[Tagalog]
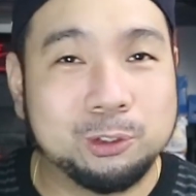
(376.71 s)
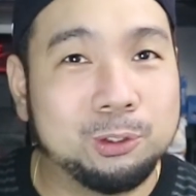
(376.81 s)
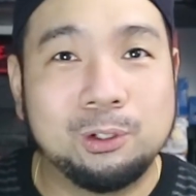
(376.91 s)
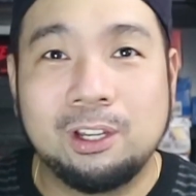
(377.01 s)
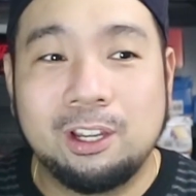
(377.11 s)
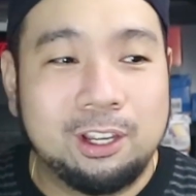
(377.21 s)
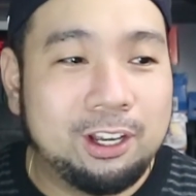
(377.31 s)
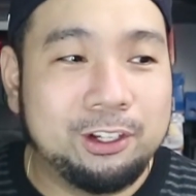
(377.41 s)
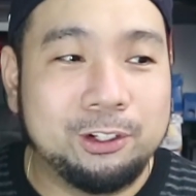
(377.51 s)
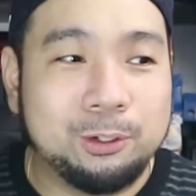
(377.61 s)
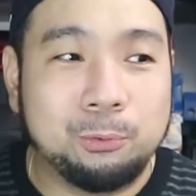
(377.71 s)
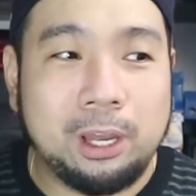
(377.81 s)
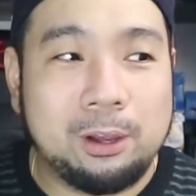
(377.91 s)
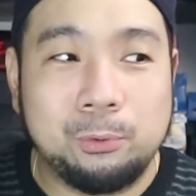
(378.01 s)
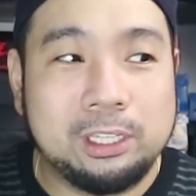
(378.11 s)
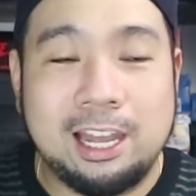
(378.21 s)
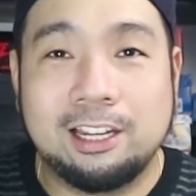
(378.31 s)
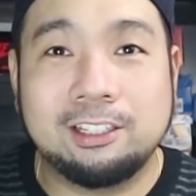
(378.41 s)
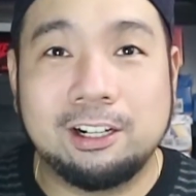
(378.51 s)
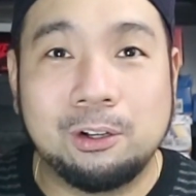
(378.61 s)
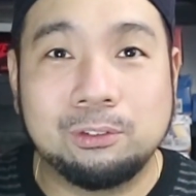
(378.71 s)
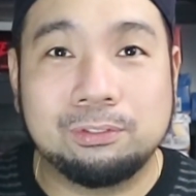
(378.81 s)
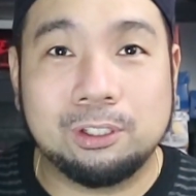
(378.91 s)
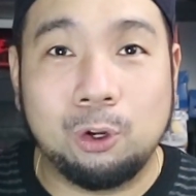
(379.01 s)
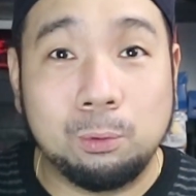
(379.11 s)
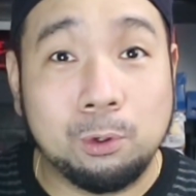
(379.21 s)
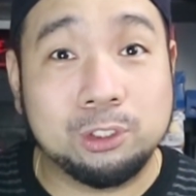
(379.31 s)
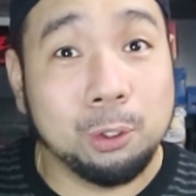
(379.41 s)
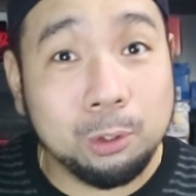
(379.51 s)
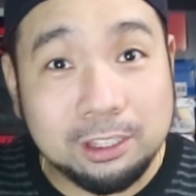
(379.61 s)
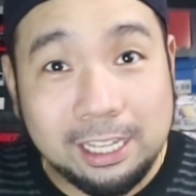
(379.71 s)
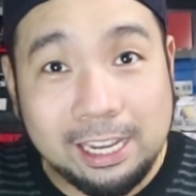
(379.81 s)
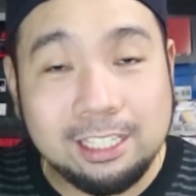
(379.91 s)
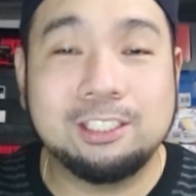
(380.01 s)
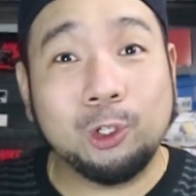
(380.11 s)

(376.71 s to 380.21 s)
So, ayun, we hanged around for almost the whole day.